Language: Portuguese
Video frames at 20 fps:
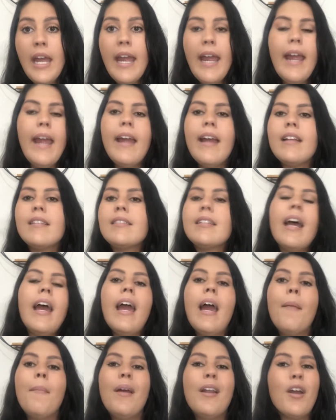Essa
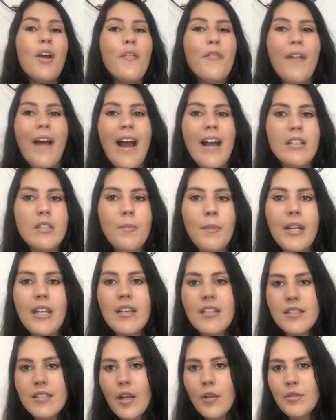é a melhor fase para
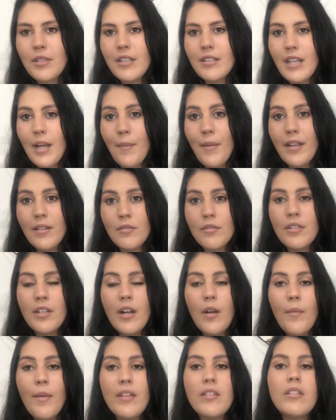iniciar o tratamento.
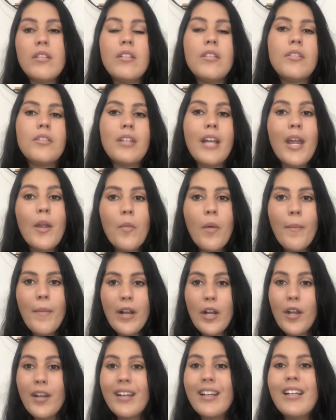Geralmente a gente tem uma
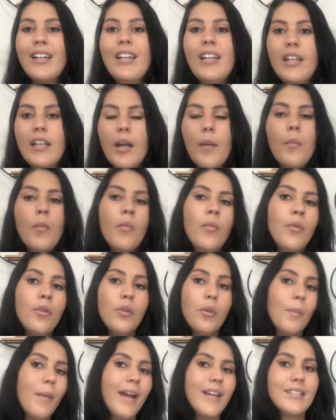melhora clínica
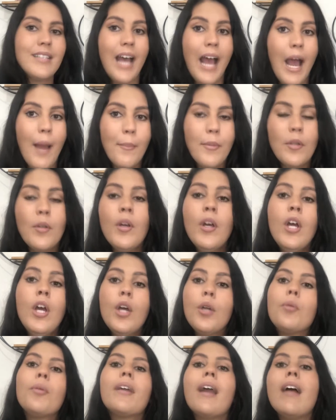muito mais rápido
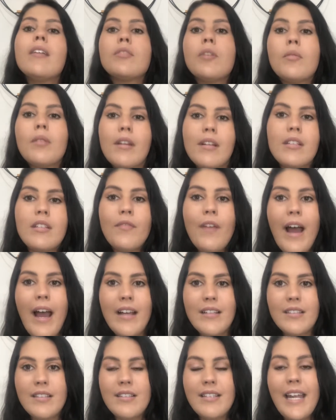do que as outras
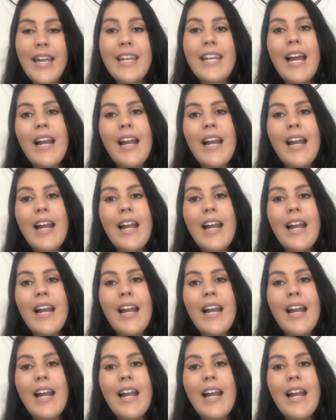fases, né?